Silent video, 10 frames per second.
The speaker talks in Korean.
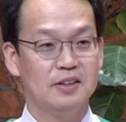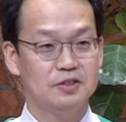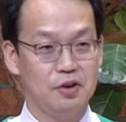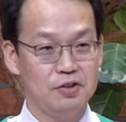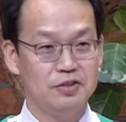
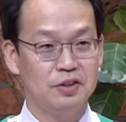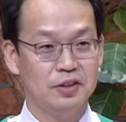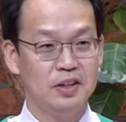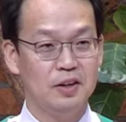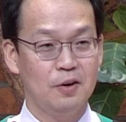
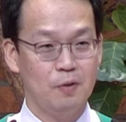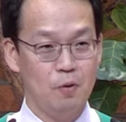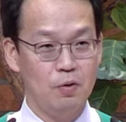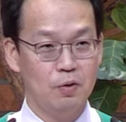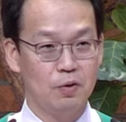철저히
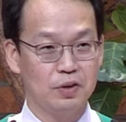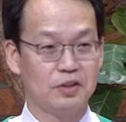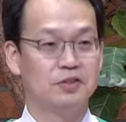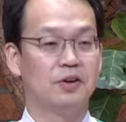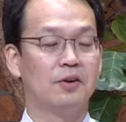
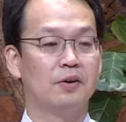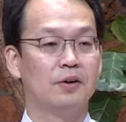홀로였죠.